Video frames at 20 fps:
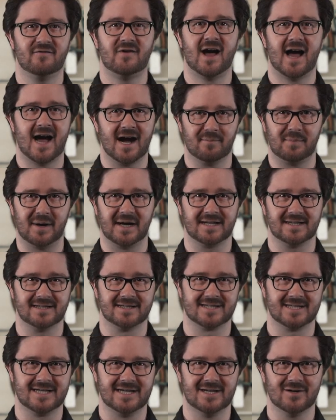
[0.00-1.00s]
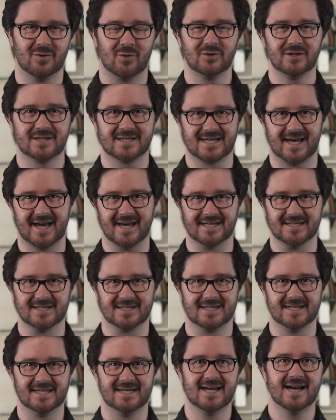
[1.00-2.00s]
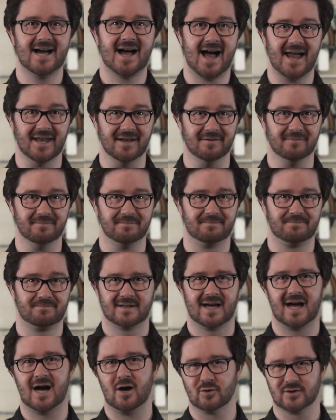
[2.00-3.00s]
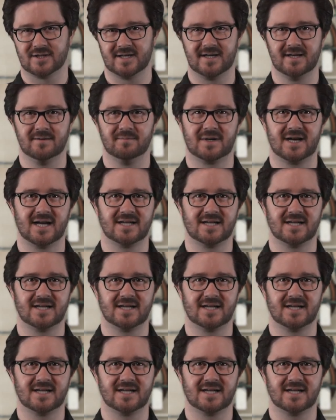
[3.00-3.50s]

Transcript: verarbeiten sie und zeigen sie dir an. Außerdem